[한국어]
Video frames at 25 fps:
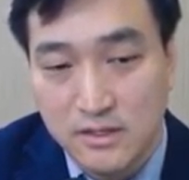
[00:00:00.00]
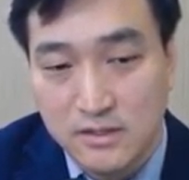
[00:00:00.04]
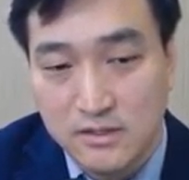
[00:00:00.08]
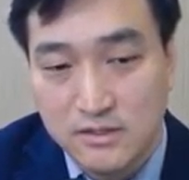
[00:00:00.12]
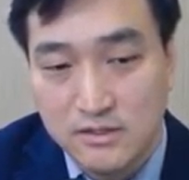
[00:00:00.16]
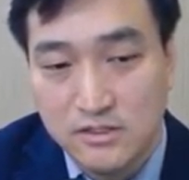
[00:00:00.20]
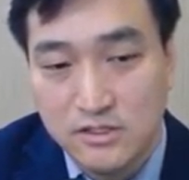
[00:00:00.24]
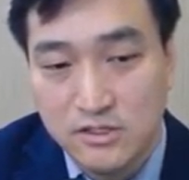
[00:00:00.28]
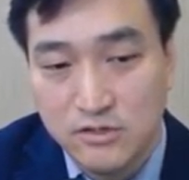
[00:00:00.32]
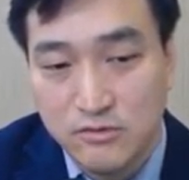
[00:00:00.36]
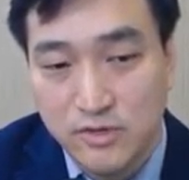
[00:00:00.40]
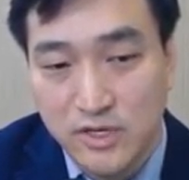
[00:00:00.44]

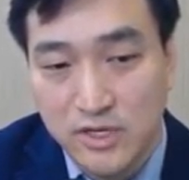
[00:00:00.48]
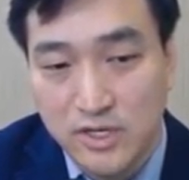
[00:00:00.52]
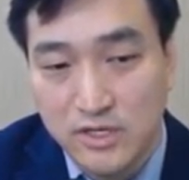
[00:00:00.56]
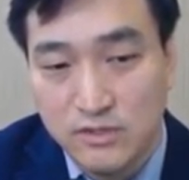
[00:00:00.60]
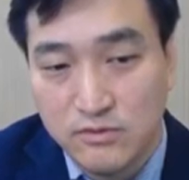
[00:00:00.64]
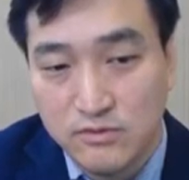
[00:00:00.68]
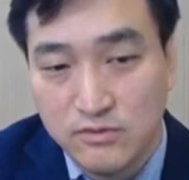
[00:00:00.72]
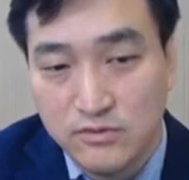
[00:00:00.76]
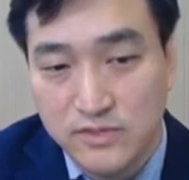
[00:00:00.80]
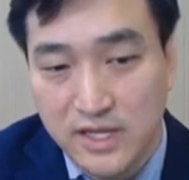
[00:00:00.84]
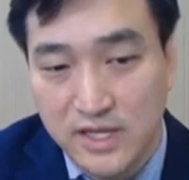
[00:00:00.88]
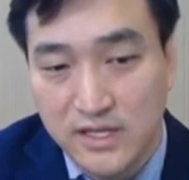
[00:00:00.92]
그
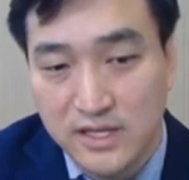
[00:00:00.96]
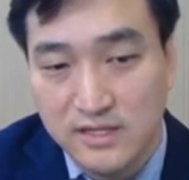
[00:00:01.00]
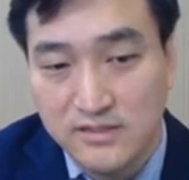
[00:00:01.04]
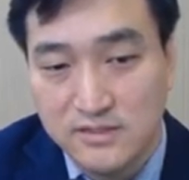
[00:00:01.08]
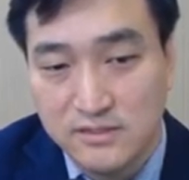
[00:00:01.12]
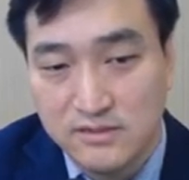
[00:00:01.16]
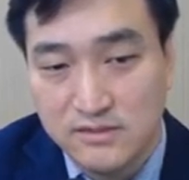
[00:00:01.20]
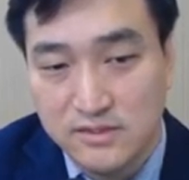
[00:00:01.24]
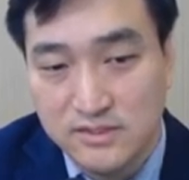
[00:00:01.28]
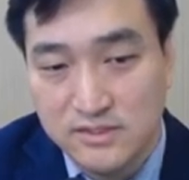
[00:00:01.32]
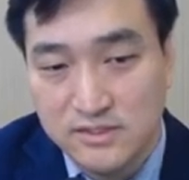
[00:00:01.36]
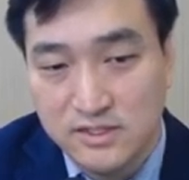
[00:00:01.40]
이외에도
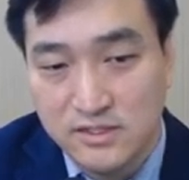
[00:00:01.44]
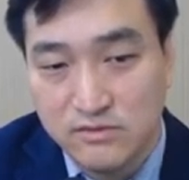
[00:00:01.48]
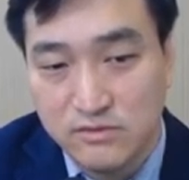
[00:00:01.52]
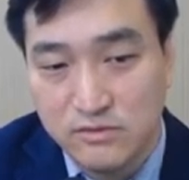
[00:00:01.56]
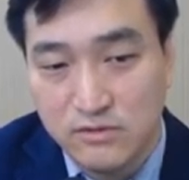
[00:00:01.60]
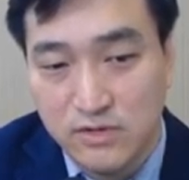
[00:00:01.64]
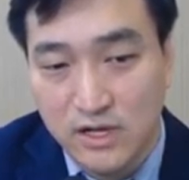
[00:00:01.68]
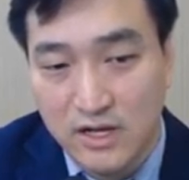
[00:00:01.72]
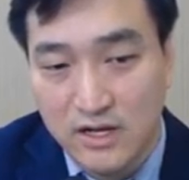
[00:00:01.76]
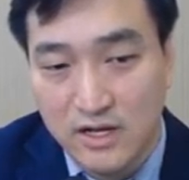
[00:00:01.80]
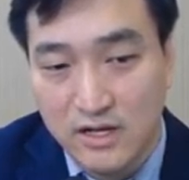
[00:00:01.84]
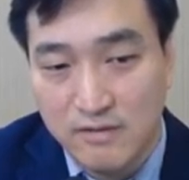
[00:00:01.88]
내인성
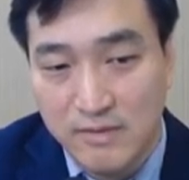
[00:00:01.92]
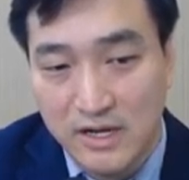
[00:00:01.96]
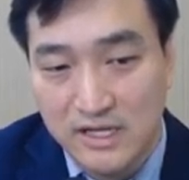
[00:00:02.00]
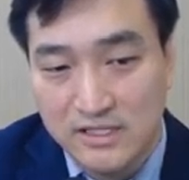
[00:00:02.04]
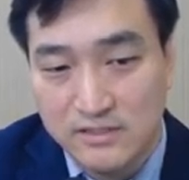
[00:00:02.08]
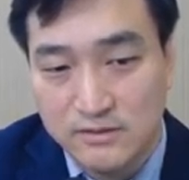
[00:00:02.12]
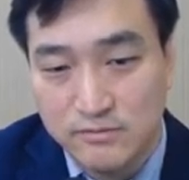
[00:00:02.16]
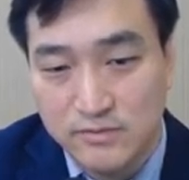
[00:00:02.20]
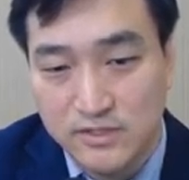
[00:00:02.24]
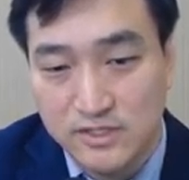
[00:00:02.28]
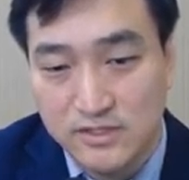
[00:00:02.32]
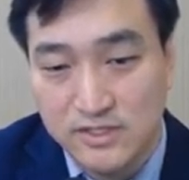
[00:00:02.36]
인자로 아까
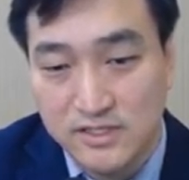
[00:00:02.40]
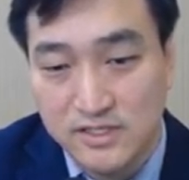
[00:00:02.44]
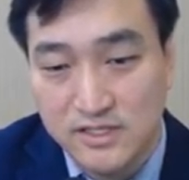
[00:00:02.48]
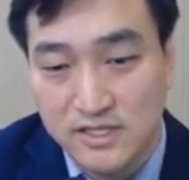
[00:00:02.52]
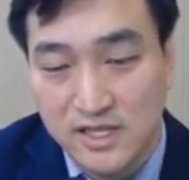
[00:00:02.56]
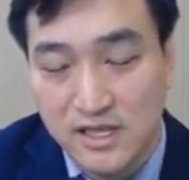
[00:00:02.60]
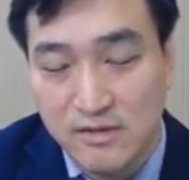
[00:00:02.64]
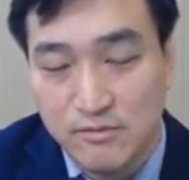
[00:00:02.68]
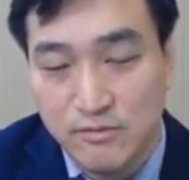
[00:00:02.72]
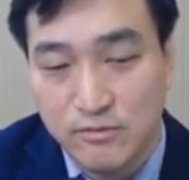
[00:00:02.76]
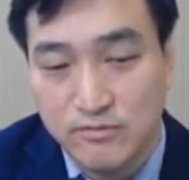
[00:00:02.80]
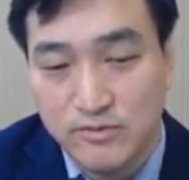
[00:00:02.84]
말씀드렸듯이
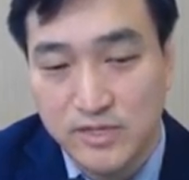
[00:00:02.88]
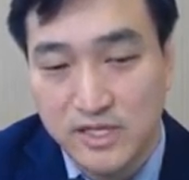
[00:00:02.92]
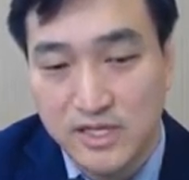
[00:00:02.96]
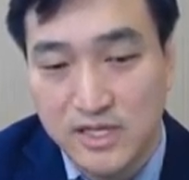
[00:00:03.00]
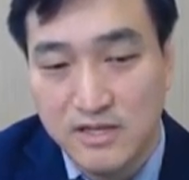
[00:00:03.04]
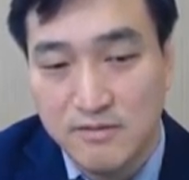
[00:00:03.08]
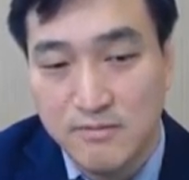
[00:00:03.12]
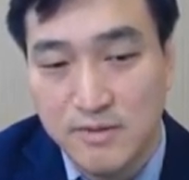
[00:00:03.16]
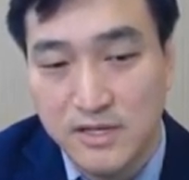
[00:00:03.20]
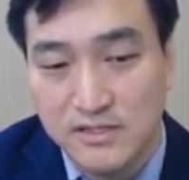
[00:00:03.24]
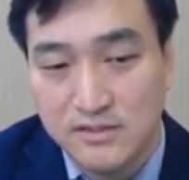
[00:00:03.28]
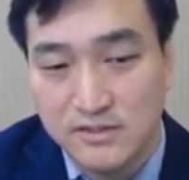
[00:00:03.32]
대부분의
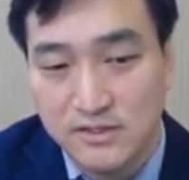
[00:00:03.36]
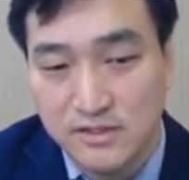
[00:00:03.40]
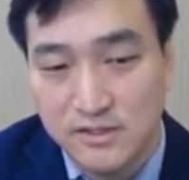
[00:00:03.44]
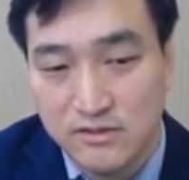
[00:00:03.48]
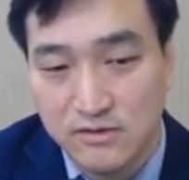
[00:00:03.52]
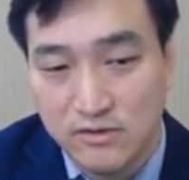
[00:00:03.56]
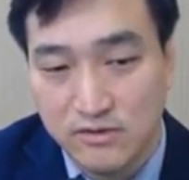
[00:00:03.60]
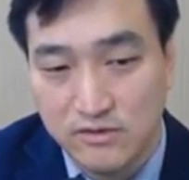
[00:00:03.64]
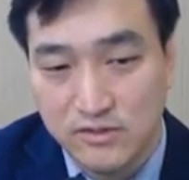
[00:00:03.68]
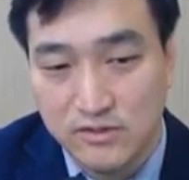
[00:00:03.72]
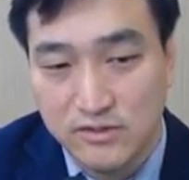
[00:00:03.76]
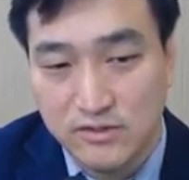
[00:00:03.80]
일반적인
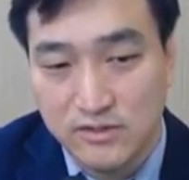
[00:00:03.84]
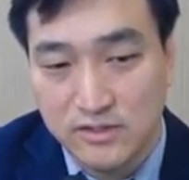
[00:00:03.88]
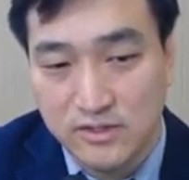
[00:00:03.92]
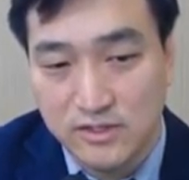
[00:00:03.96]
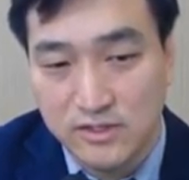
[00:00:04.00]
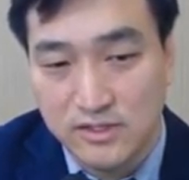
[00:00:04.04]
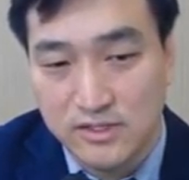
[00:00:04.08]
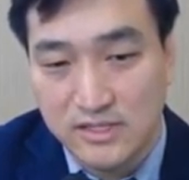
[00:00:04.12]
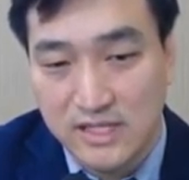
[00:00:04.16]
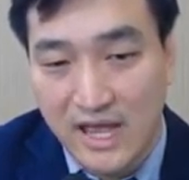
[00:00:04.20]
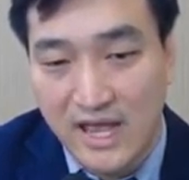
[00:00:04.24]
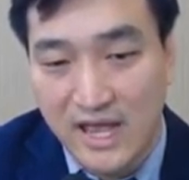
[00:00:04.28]
거는
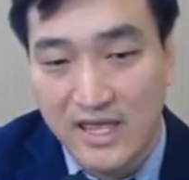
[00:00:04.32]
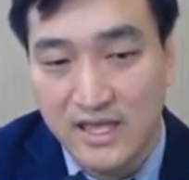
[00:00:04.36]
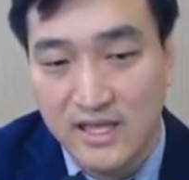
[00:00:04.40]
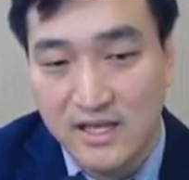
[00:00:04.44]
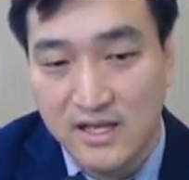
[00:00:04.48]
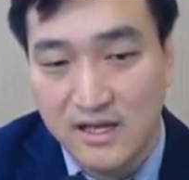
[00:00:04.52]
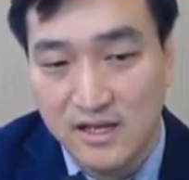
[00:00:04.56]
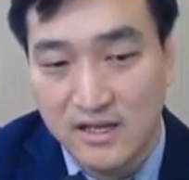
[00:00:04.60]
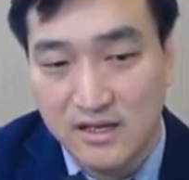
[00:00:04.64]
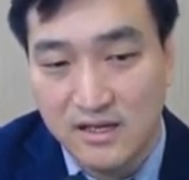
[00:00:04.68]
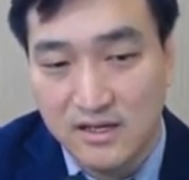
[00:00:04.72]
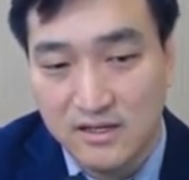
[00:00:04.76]

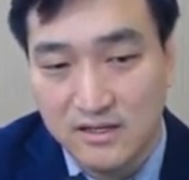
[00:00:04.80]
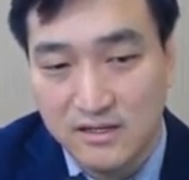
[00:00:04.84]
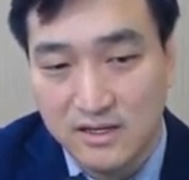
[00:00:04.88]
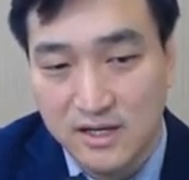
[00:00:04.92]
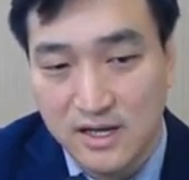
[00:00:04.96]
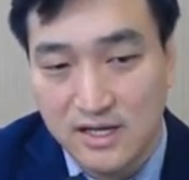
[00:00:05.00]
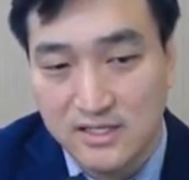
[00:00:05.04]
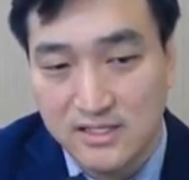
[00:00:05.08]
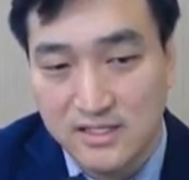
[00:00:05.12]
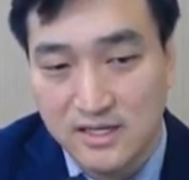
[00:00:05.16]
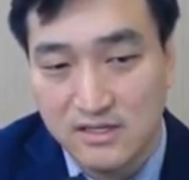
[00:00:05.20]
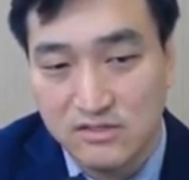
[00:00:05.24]
나이가
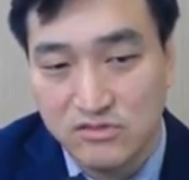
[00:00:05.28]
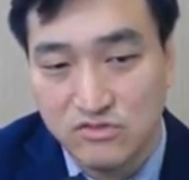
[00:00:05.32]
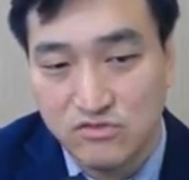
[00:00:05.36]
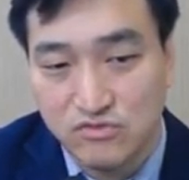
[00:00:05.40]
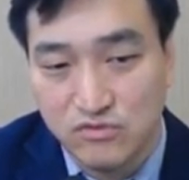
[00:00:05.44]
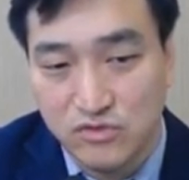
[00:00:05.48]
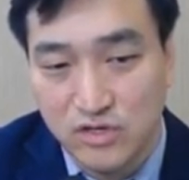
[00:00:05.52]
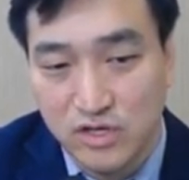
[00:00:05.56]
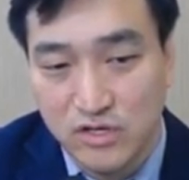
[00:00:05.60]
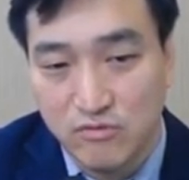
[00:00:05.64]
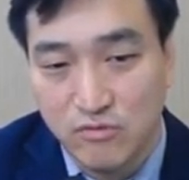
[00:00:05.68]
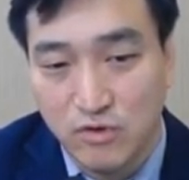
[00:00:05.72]
가장
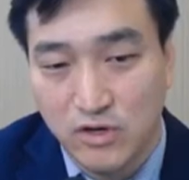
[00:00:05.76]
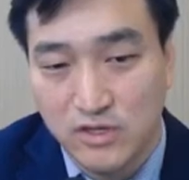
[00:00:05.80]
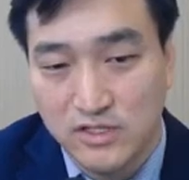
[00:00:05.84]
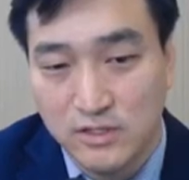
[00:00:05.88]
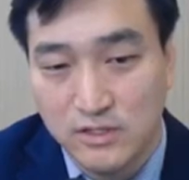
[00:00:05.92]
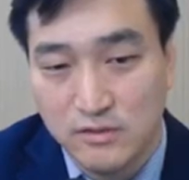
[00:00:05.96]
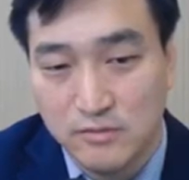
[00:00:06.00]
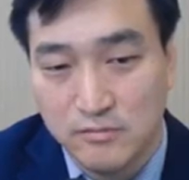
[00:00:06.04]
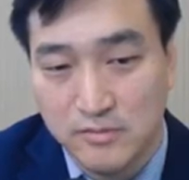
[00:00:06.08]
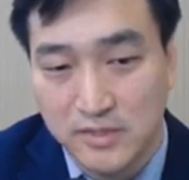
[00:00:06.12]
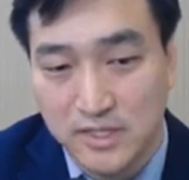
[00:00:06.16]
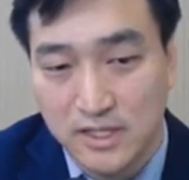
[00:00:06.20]
중요한
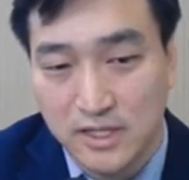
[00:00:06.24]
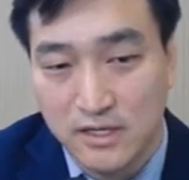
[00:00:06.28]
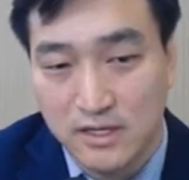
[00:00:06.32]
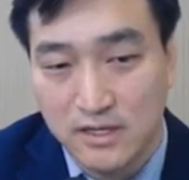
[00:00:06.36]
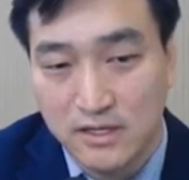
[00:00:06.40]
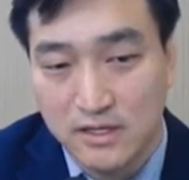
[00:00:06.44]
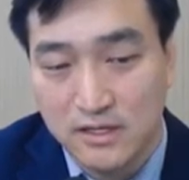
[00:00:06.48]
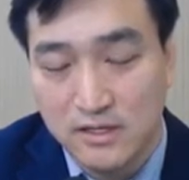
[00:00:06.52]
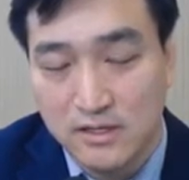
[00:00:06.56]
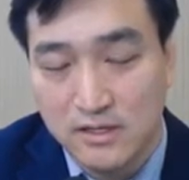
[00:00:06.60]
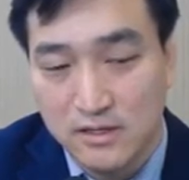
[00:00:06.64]
원인입니다.